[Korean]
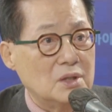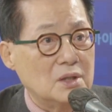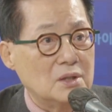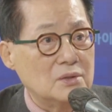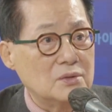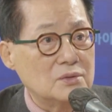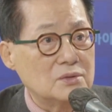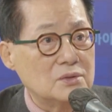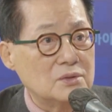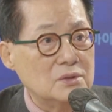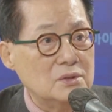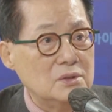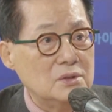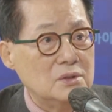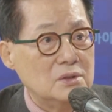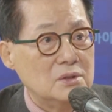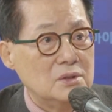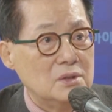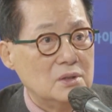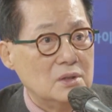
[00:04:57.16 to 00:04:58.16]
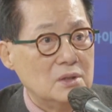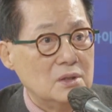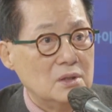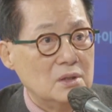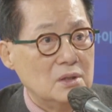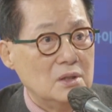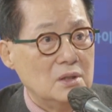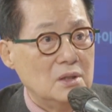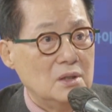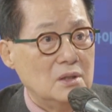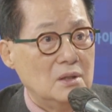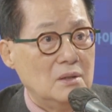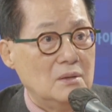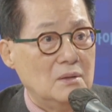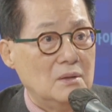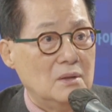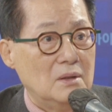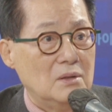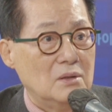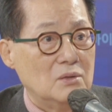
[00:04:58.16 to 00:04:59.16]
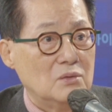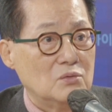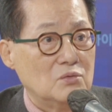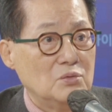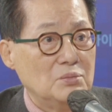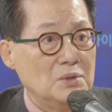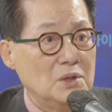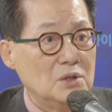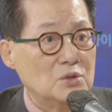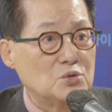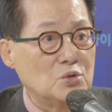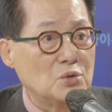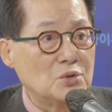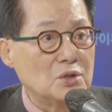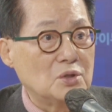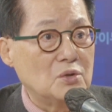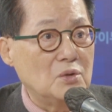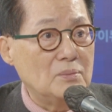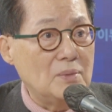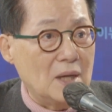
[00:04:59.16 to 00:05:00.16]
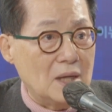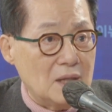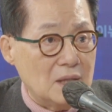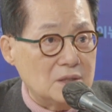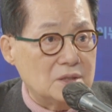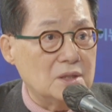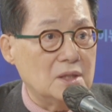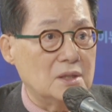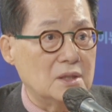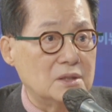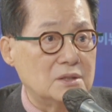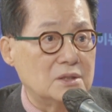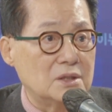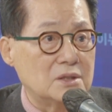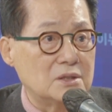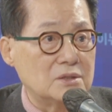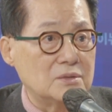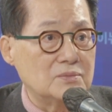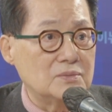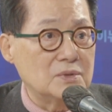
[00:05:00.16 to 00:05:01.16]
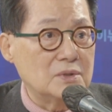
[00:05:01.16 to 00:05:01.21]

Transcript: 것을 국민을 속이고 말하지 않았지 않습니까?